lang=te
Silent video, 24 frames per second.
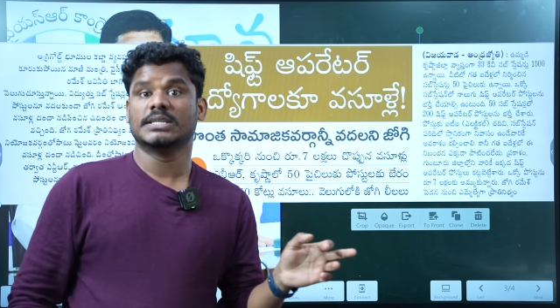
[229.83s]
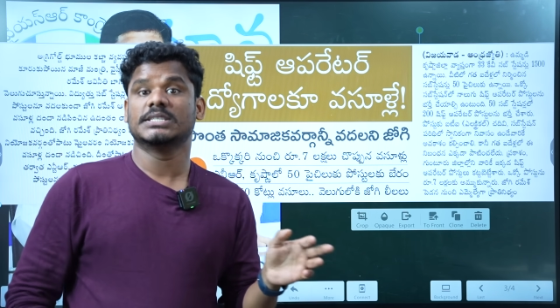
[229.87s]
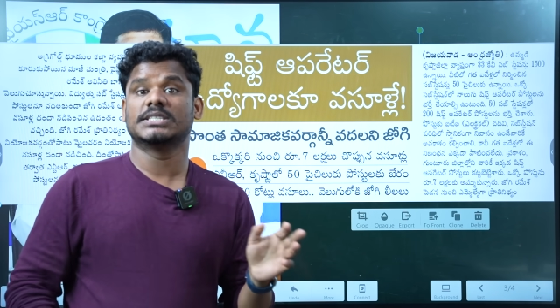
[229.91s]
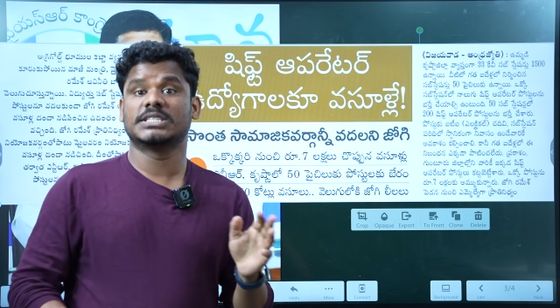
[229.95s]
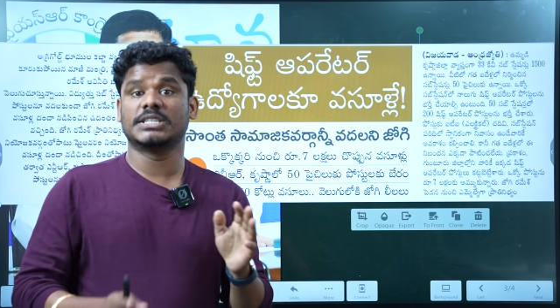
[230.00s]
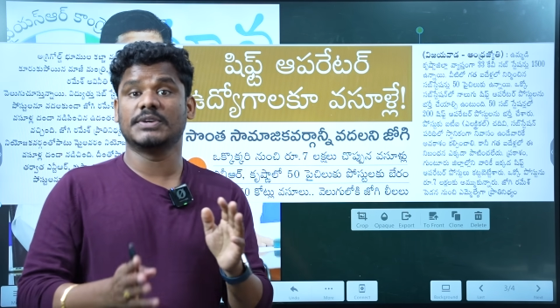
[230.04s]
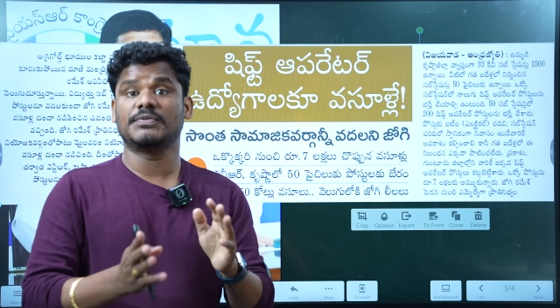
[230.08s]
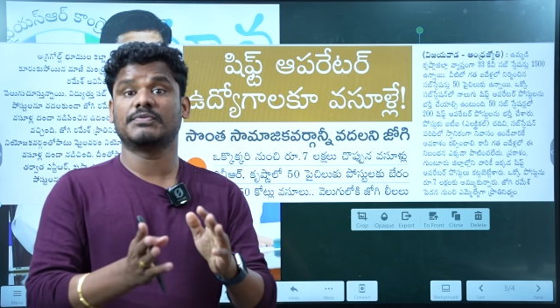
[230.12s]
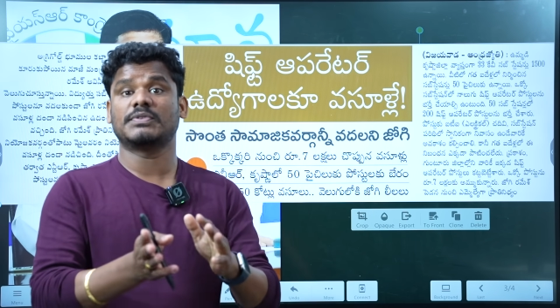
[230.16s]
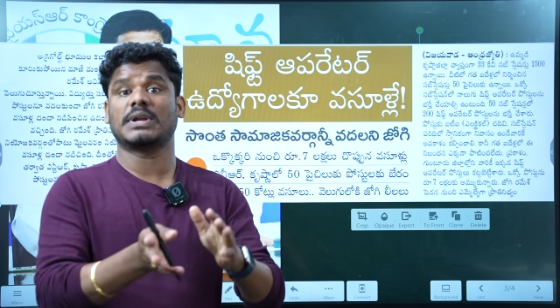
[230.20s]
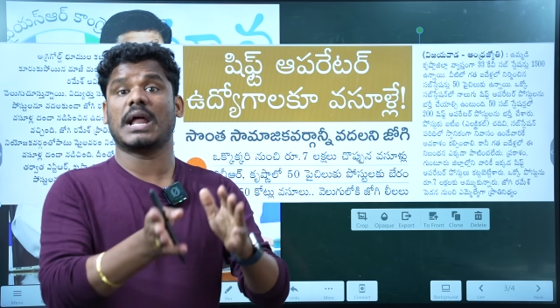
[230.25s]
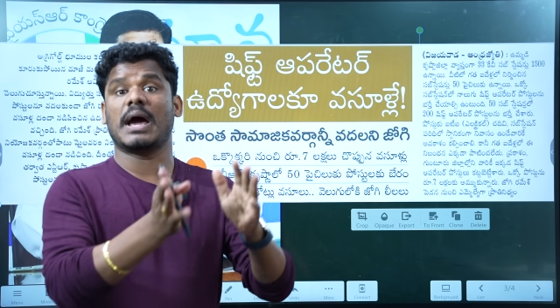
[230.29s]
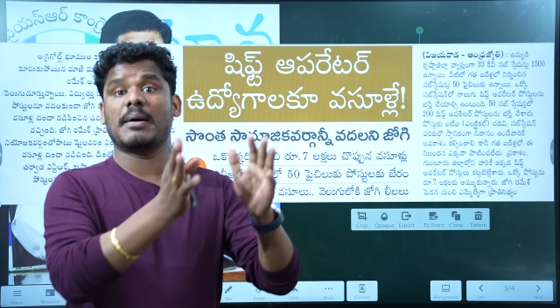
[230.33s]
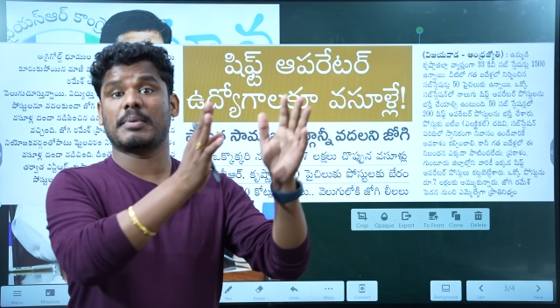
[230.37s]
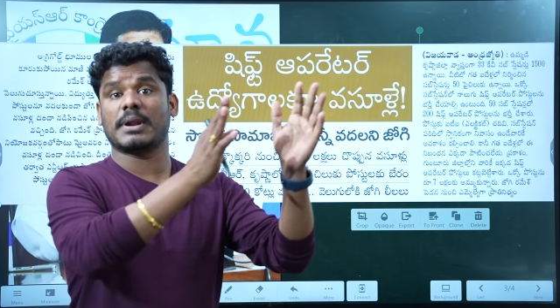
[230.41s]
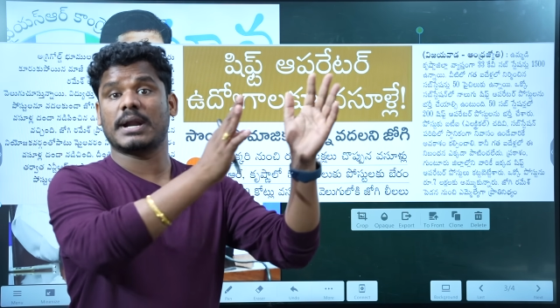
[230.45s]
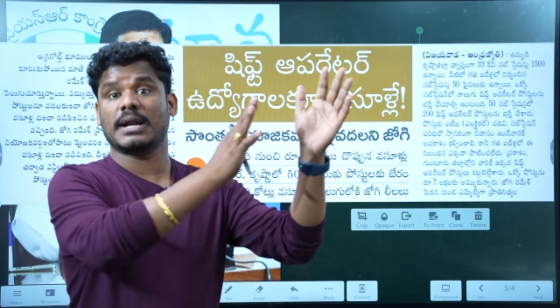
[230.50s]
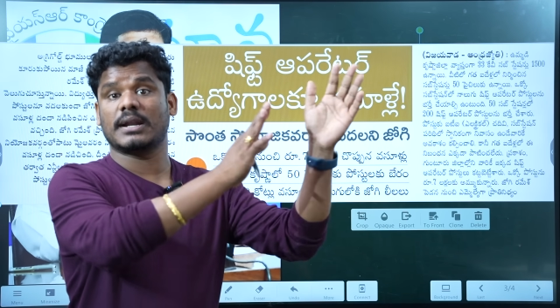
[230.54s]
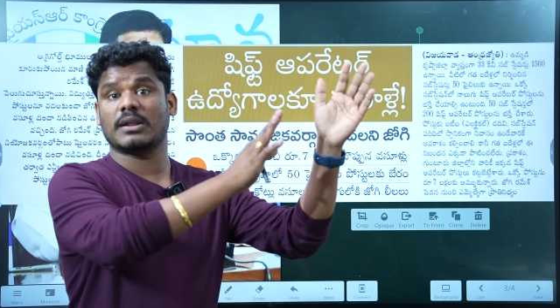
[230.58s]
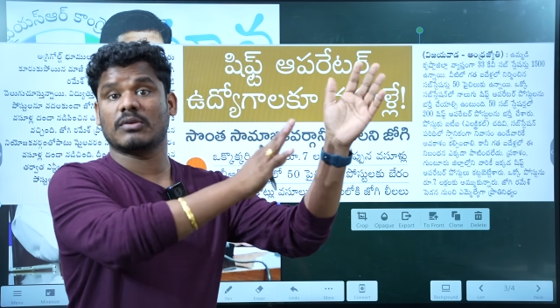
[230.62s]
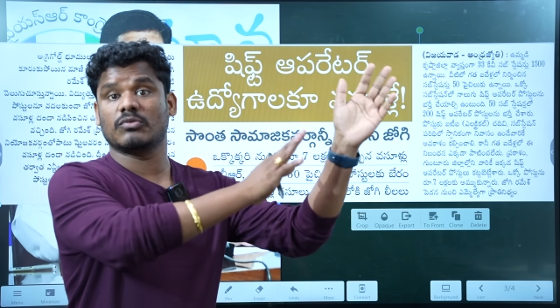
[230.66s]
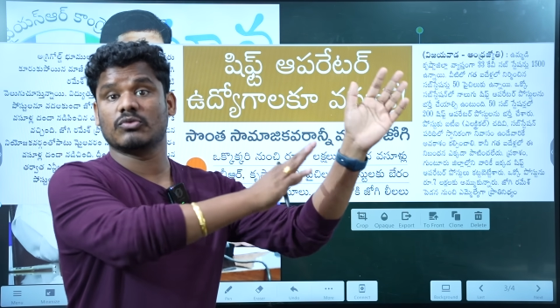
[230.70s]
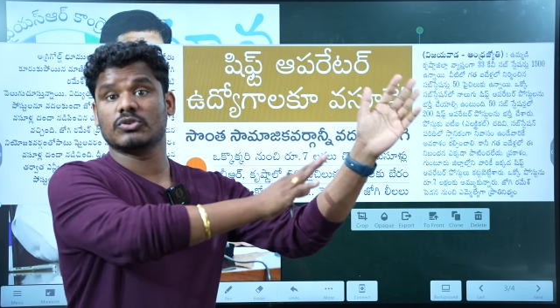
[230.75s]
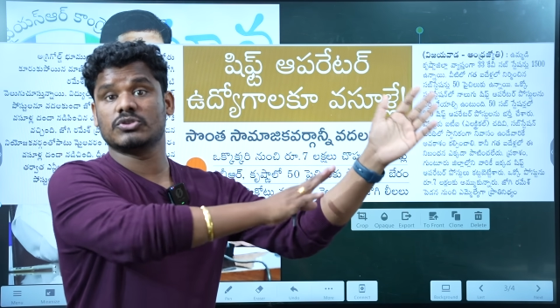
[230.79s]
షిఫ్ట్
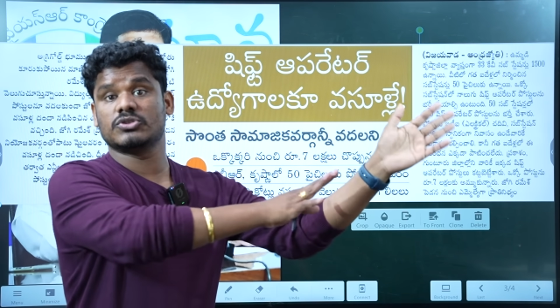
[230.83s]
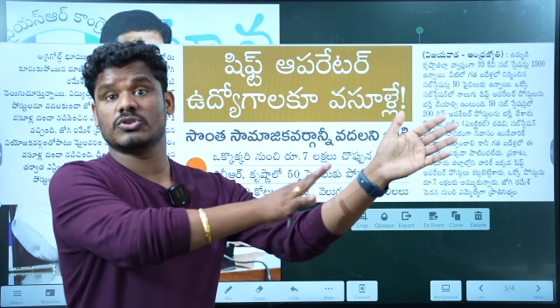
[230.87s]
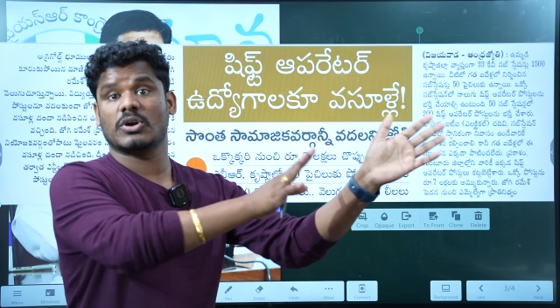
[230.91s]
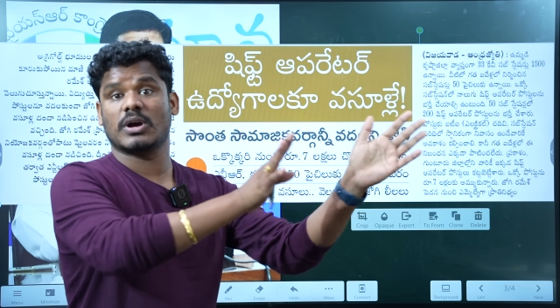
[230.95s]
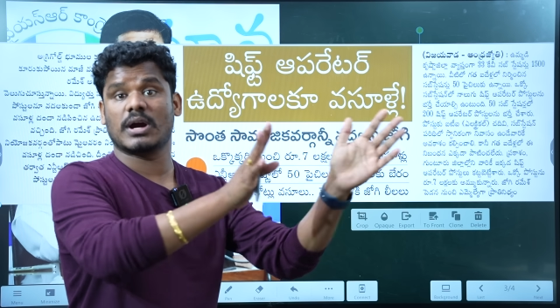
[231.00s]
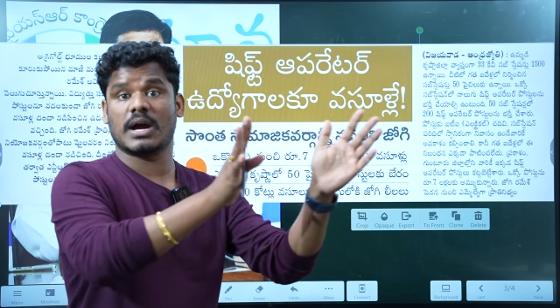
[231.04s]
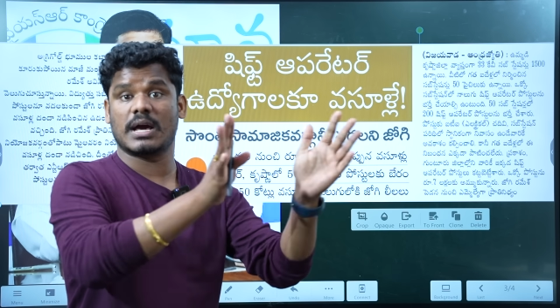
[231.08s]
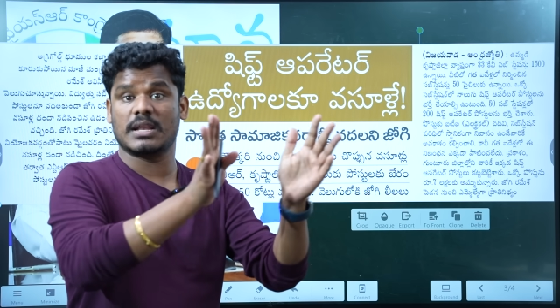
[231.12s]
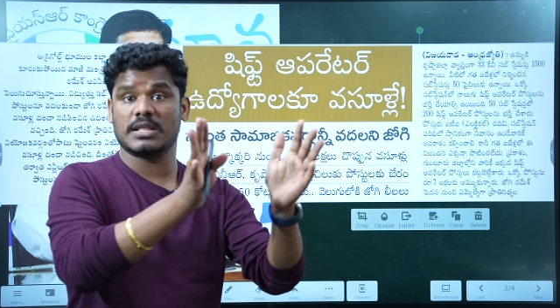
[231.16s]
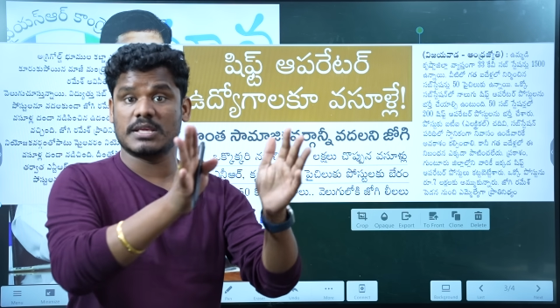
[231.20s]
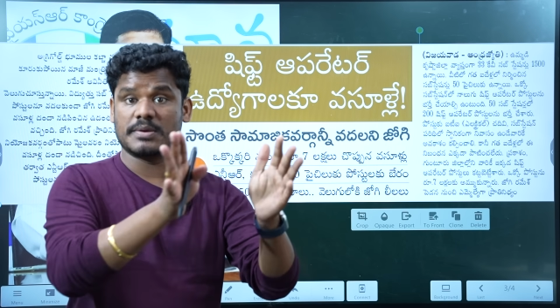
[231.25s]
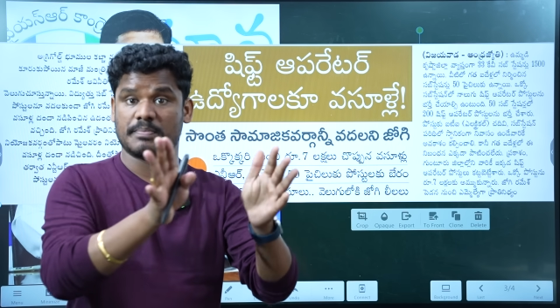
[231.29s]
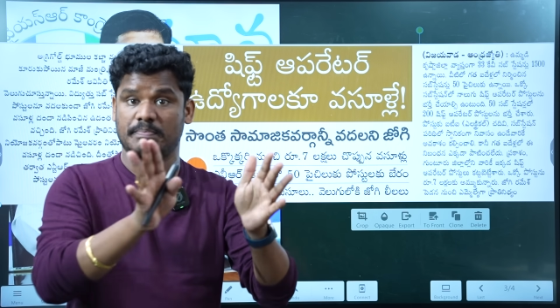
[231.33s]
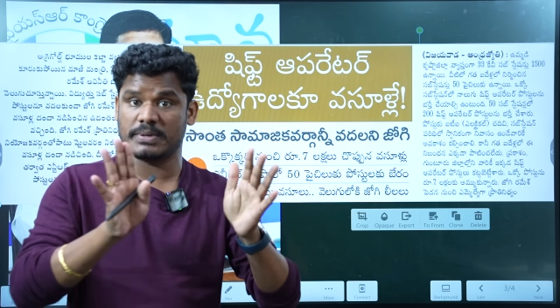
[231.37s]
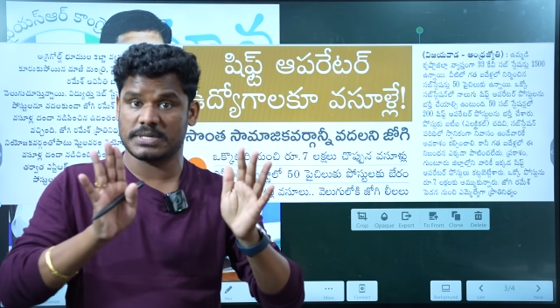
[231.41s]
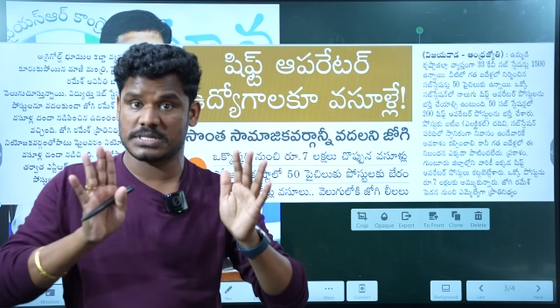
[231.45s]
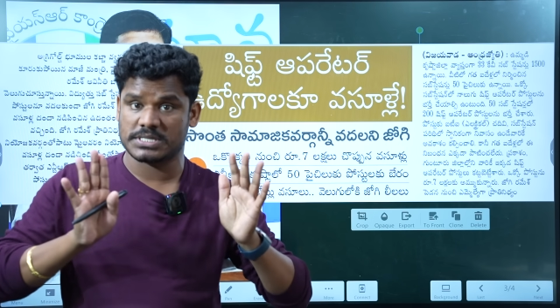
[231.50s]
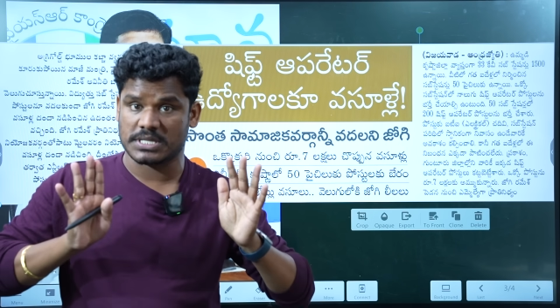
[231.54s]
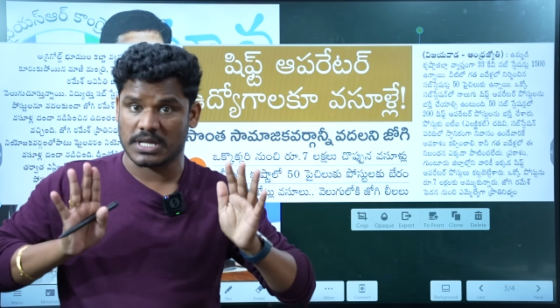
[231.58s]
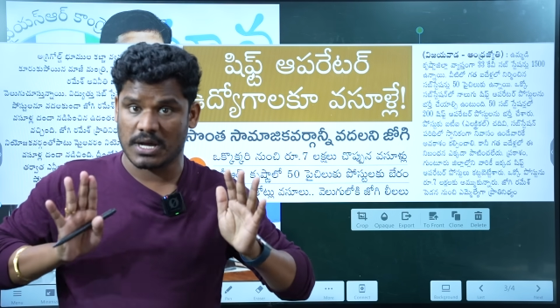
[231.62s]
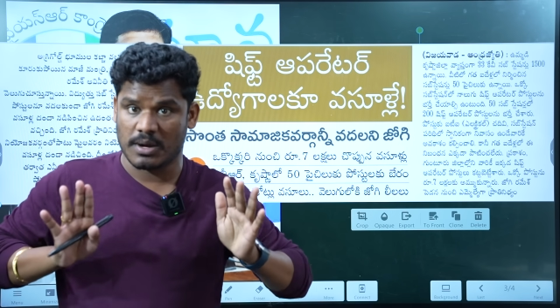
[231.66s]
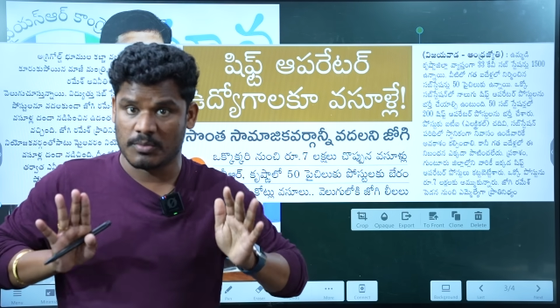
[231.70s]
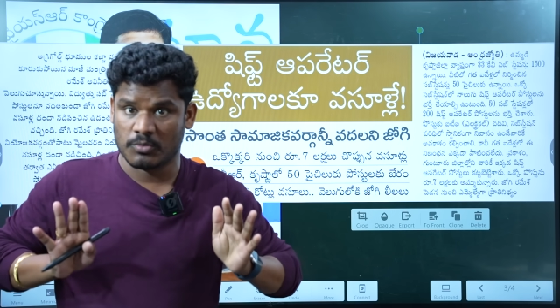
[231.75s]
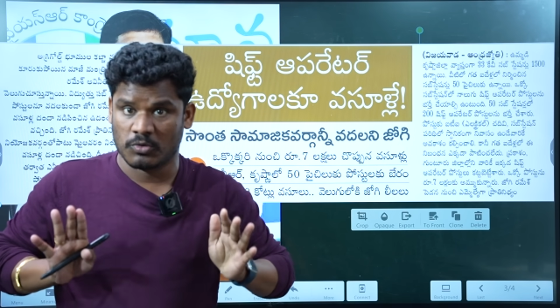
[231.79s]
ఆపరేటర్ ఉద్యోగాలు
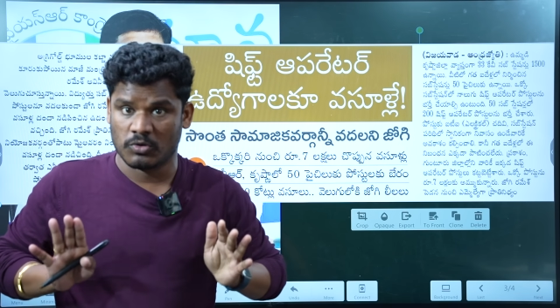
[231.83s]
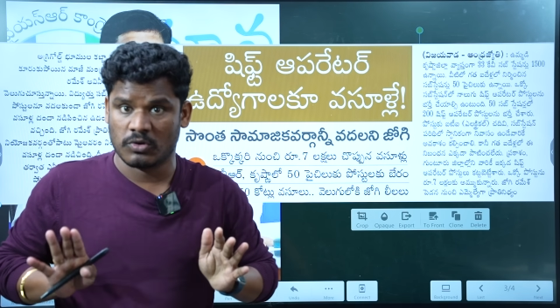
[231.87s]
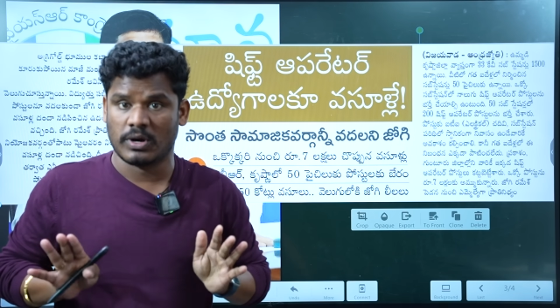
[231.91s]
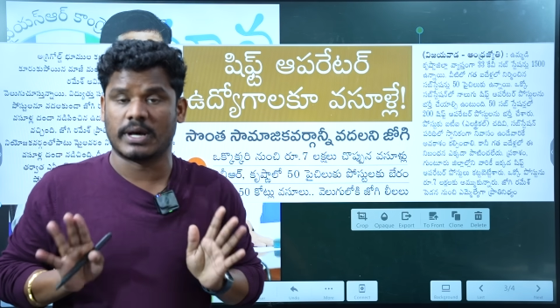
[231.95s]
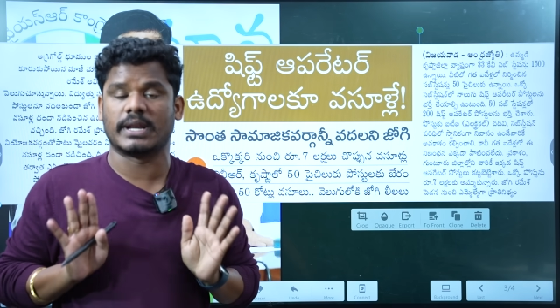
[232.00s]
ఇప్పిస్తాము